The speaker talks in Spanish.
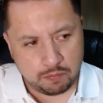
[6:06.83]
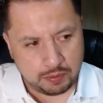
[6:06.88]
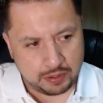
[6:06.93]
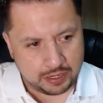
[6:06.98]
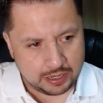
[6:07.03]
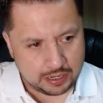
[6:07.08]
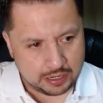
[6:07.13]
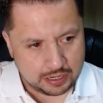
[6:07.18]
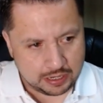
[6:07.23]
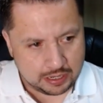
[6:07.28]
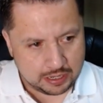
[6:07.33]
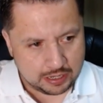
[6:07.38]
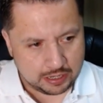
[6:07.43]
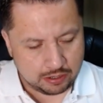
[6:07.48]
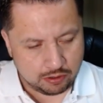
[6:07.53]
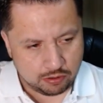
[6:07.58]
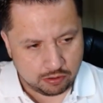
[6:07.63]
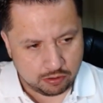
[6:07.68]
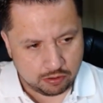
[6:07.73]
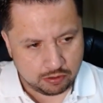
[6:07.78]

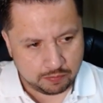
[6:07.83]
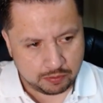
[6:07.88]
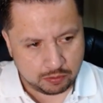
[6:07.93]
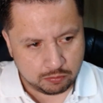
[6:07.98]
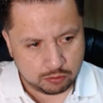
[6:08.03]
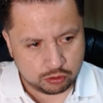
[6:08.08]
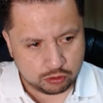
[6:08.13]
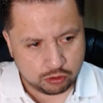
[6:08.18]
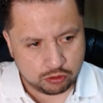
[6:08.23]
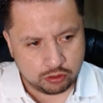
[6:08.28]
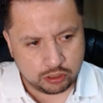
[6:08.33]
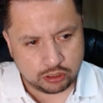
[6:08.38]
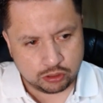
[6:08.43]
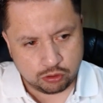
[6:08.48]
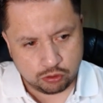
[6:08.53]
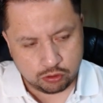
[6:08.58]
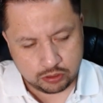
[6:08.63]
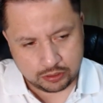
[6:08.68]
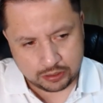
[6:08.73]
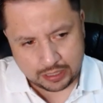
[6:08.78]
para promoción
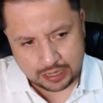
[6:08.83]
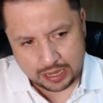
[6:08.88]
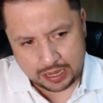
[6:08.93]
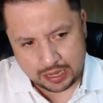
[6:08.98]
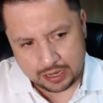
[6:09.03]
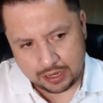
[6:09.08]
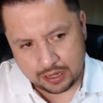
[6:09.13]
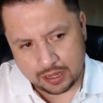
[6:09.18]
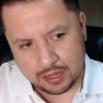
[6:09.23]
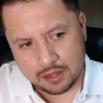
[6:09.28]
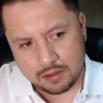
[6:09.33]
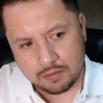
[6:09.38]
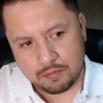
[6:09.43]
horizontal,